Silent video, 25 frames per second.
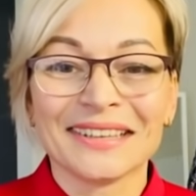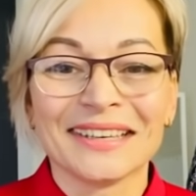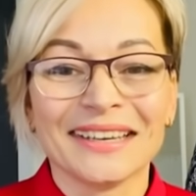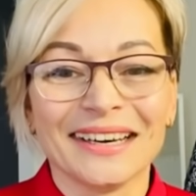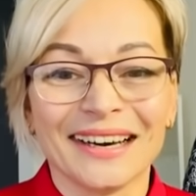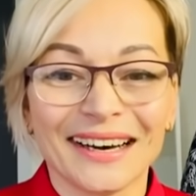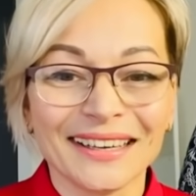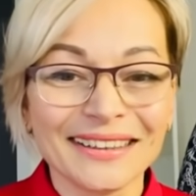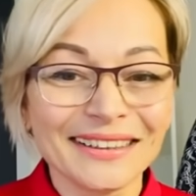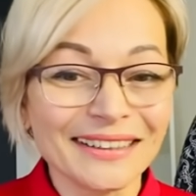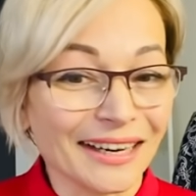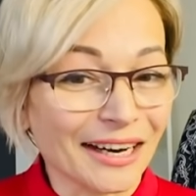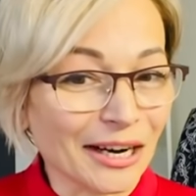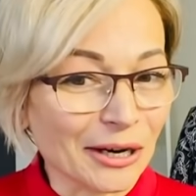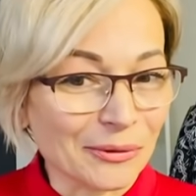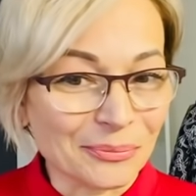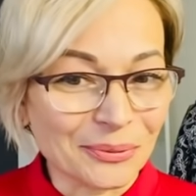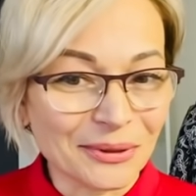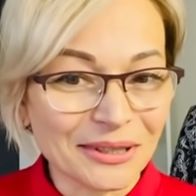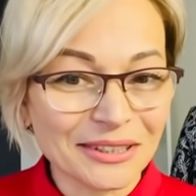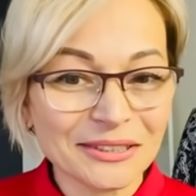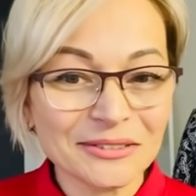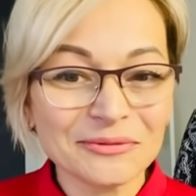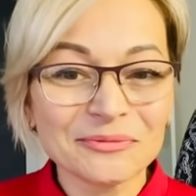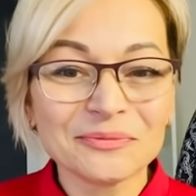
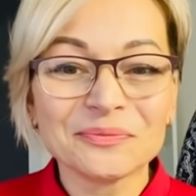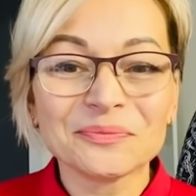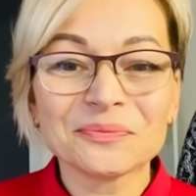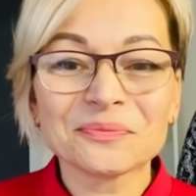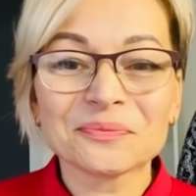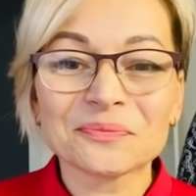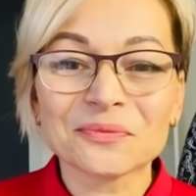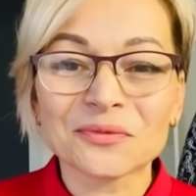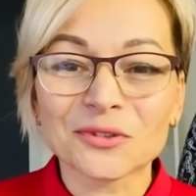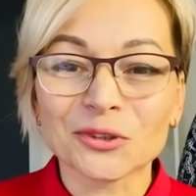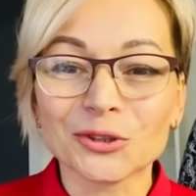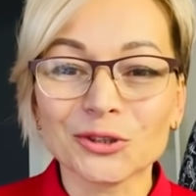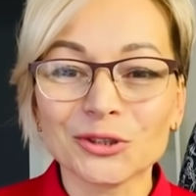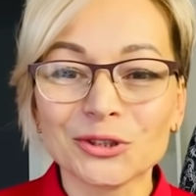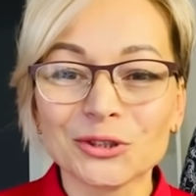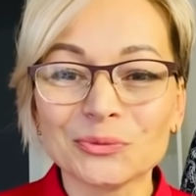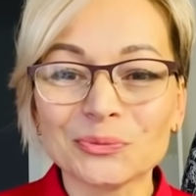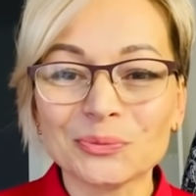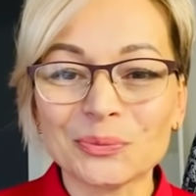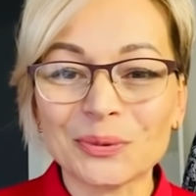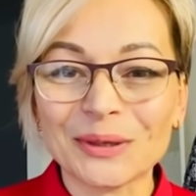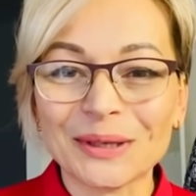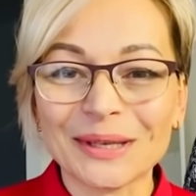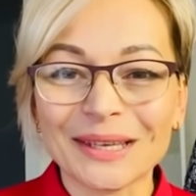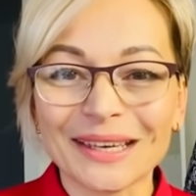Анапа, очень
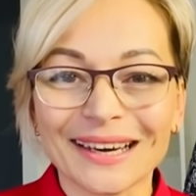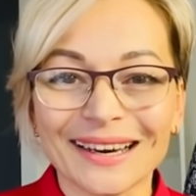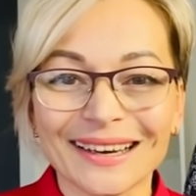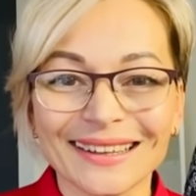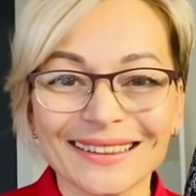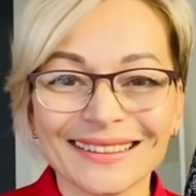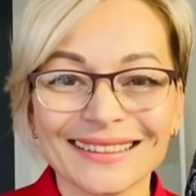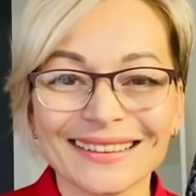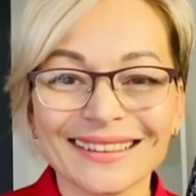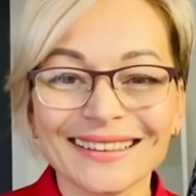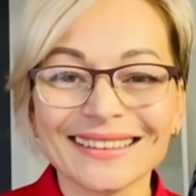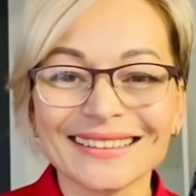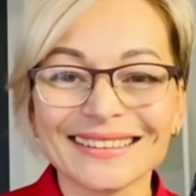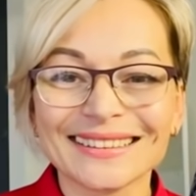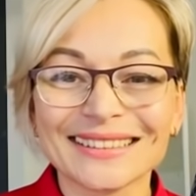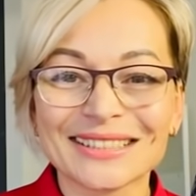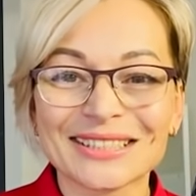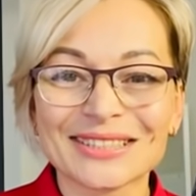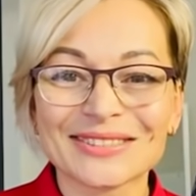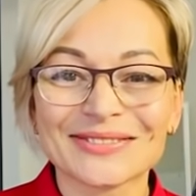приятно.